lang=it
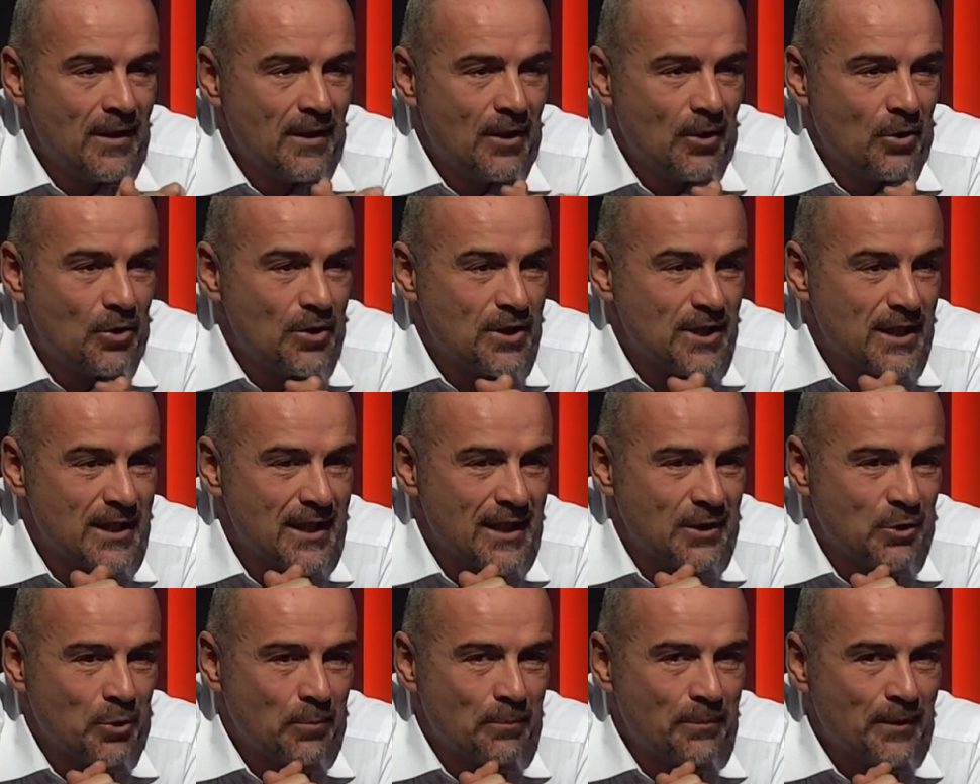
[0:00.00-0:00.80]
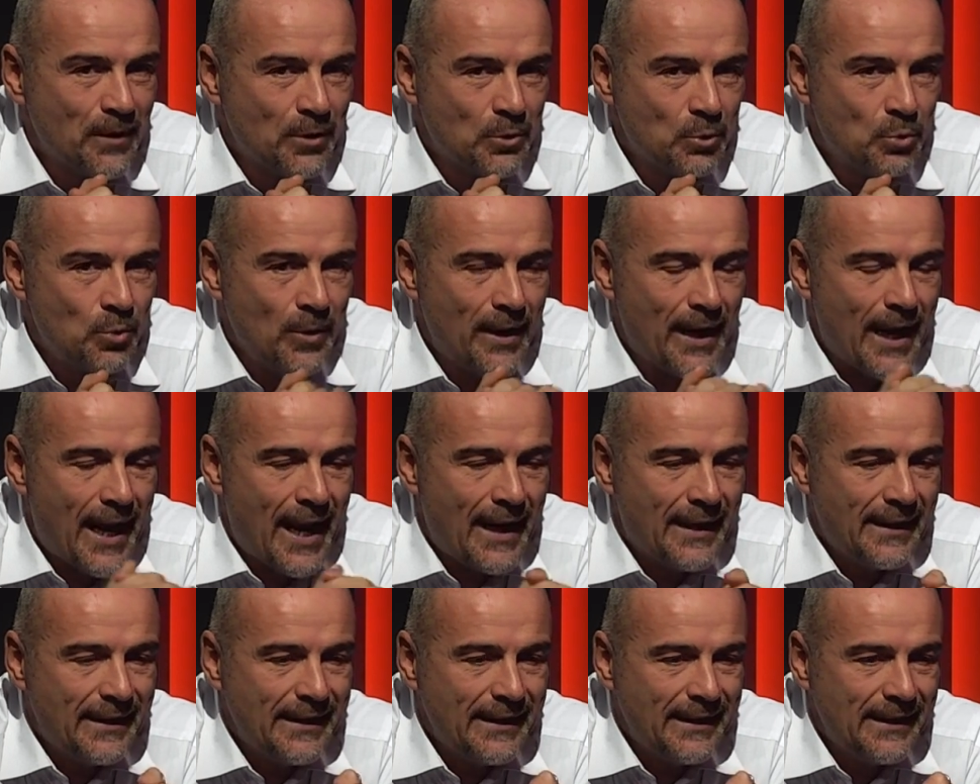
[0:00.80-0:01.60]
Ho insegnato per due
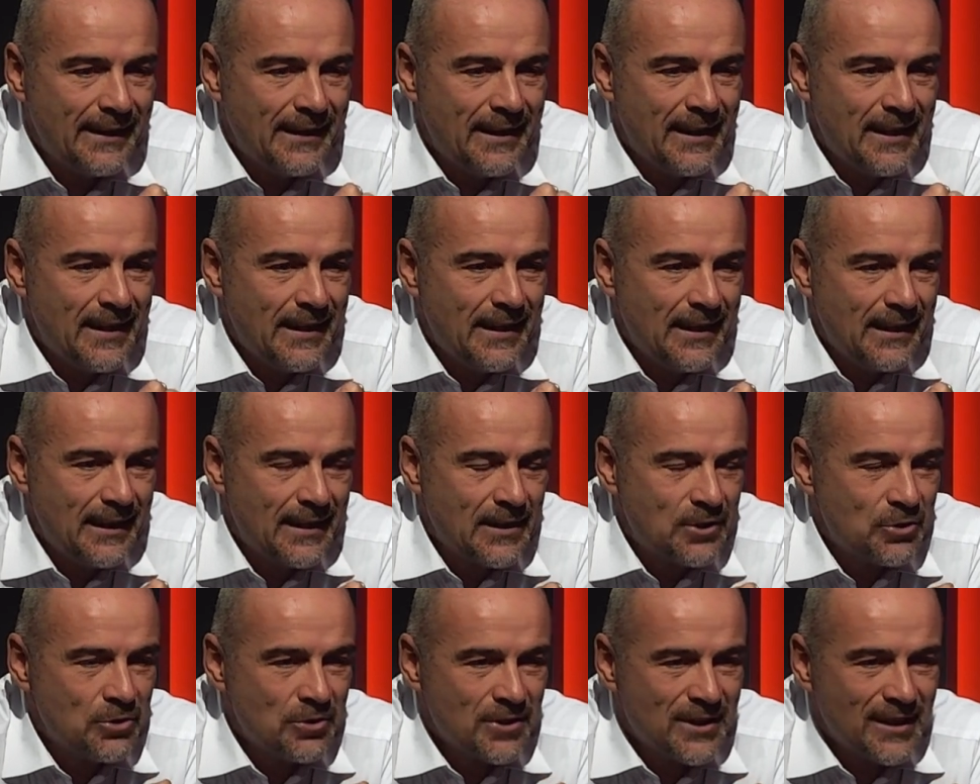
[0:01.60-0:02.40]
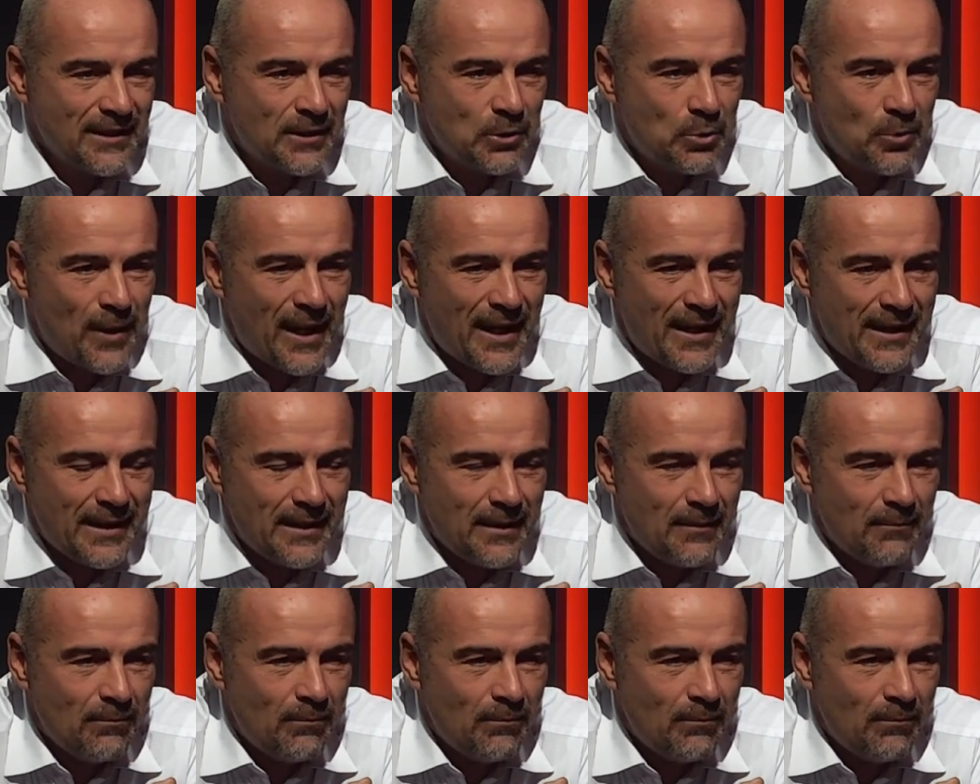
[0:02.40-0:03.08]
anni e sono stati due anni